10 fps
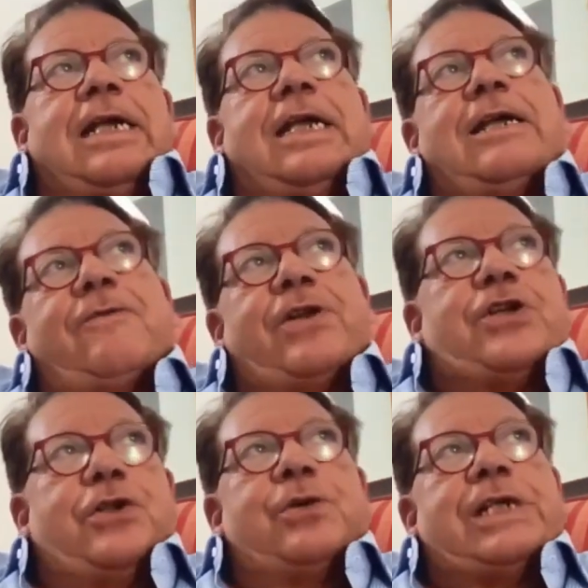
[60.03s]
eh,
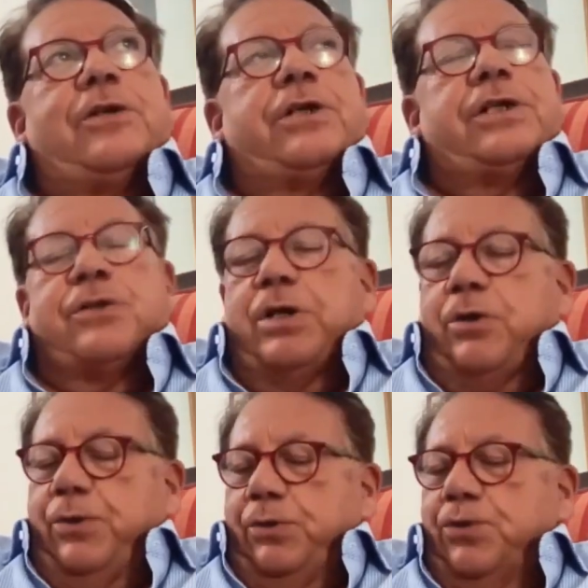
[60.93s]
facendo questa condizione
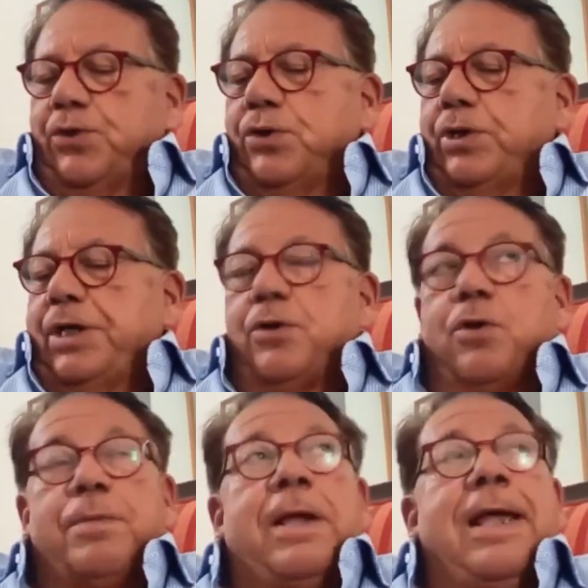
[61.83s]
e questo gioco dei
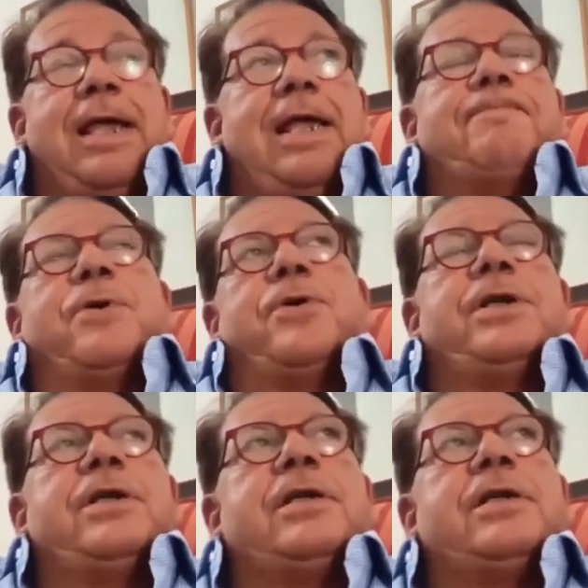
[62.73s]
nomi e poi